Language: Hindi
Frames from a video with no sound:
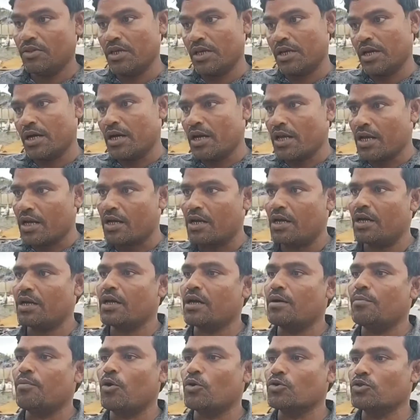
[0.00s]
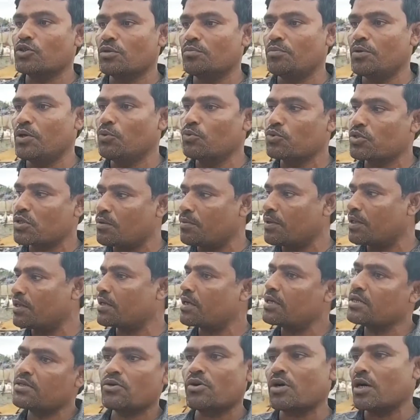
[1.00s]
दे के आने आने का बावजूद भी उसके बाद
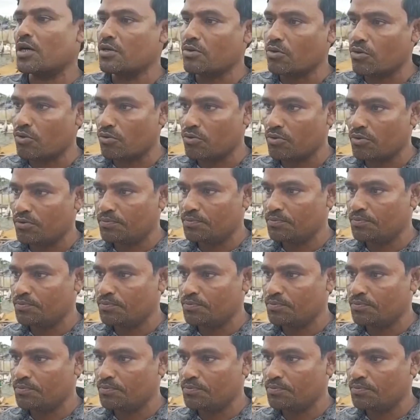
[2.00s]
अधिकारी इसको खाली करो